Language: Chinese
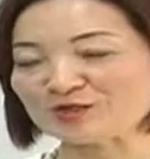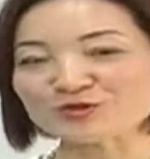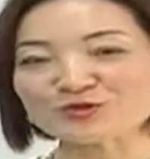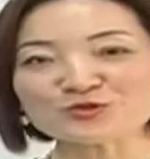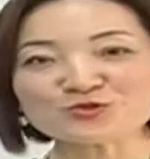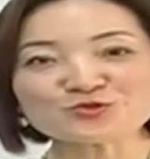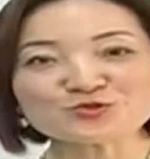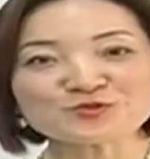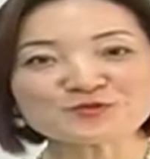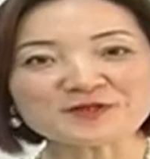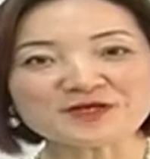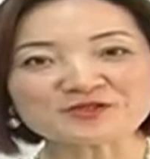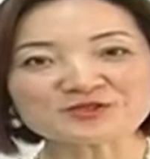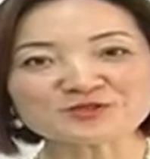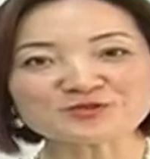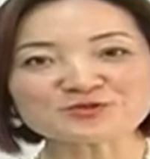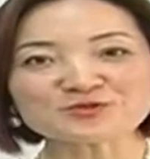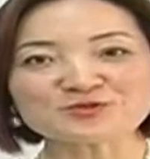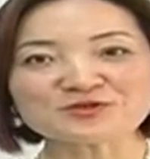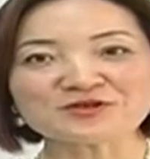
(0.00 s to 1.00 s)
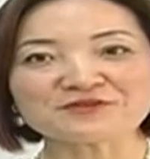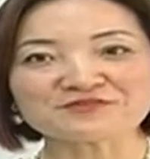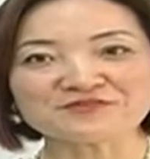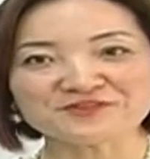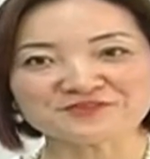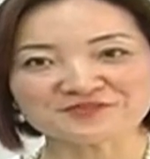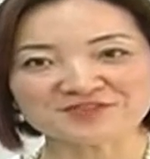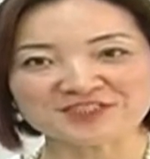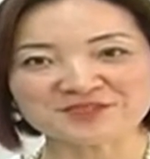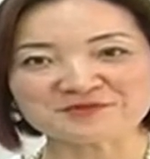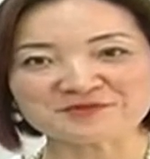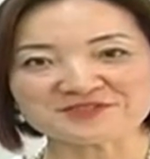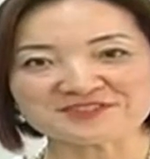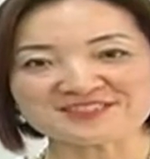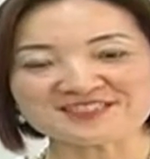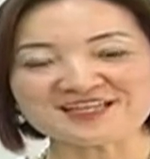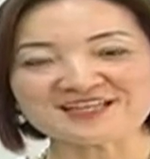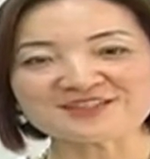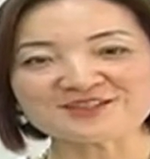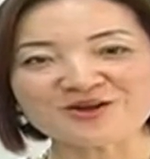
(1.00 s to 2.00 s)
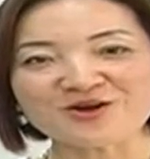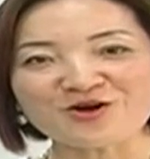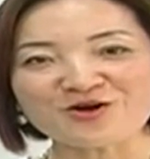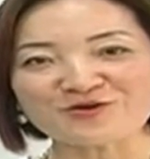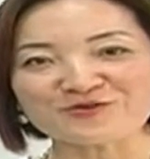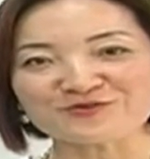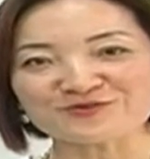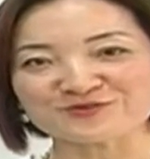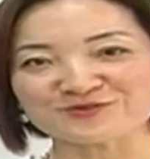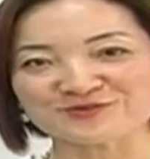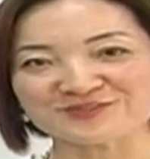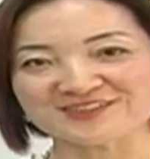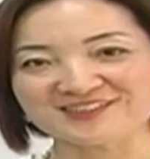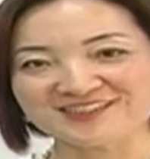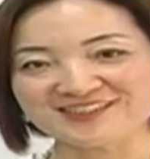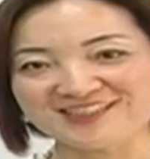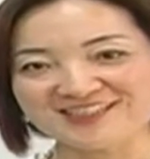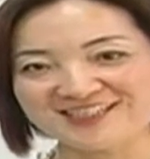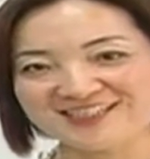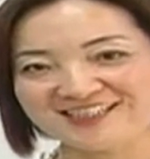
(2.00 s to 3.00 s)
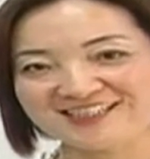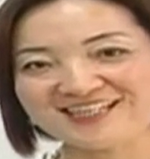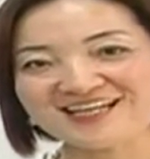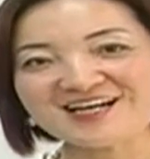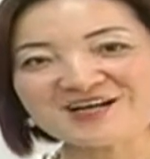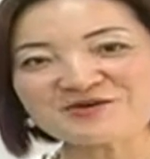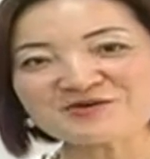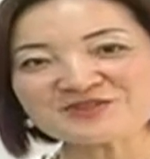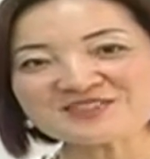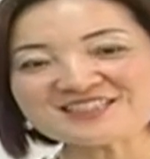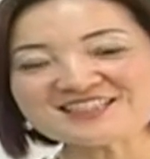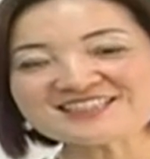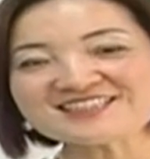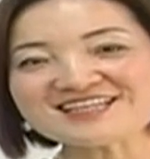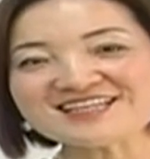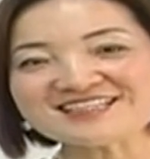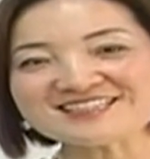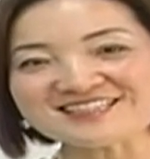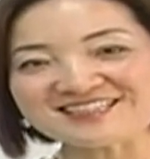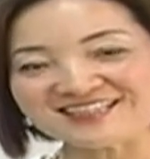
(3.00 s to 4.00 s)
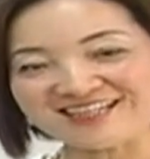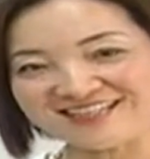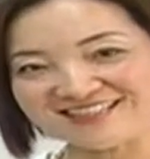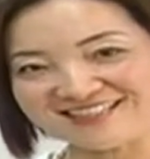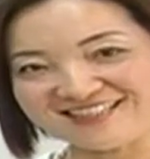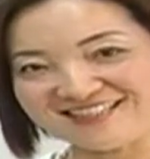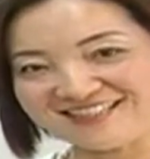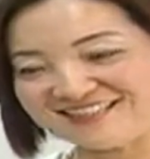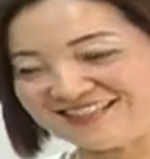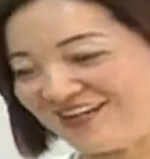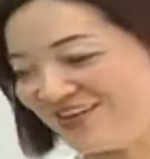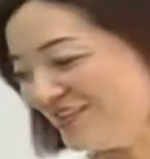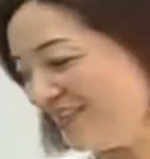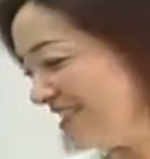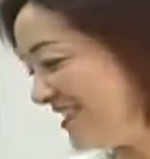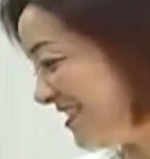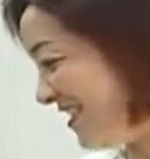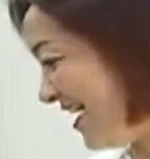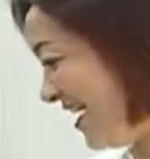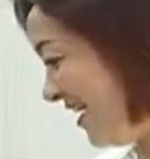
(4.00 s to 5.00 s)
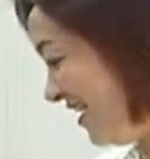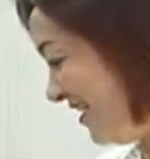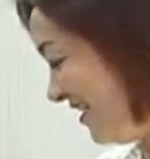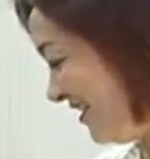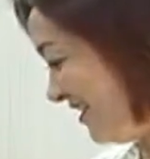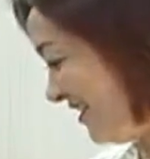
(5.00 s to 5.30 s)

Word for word: 很多珠宝都做 fifty percent off。那我现在简单介绍一下，